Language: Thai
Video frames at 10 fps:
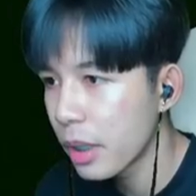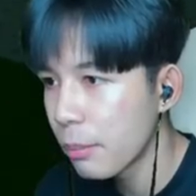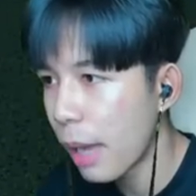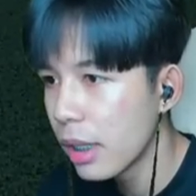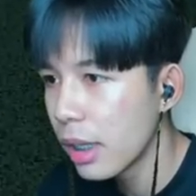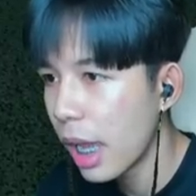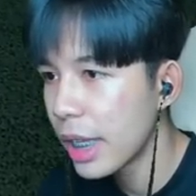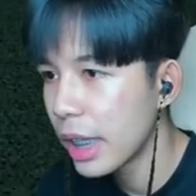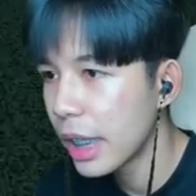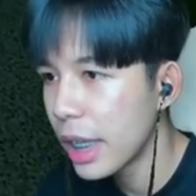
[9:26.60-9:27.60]
มาไอ้
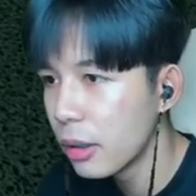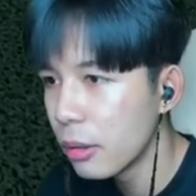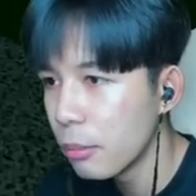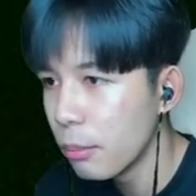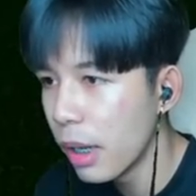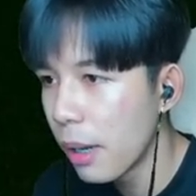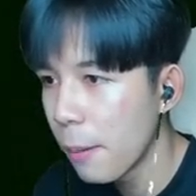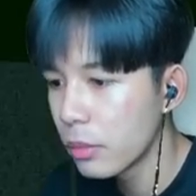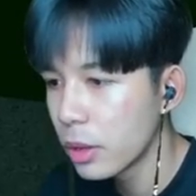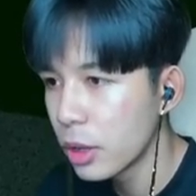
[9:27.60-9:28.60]
เฮียไหนอีก มึง
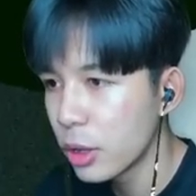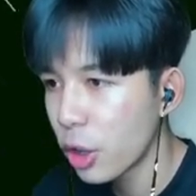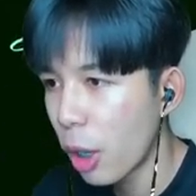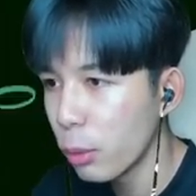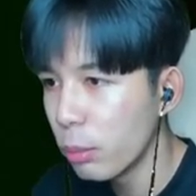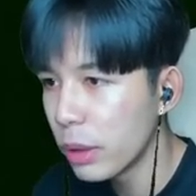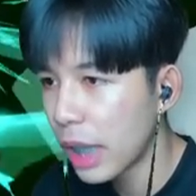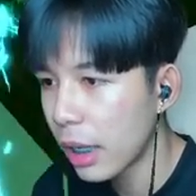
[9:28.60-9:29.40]
ชอบลุมดีนัก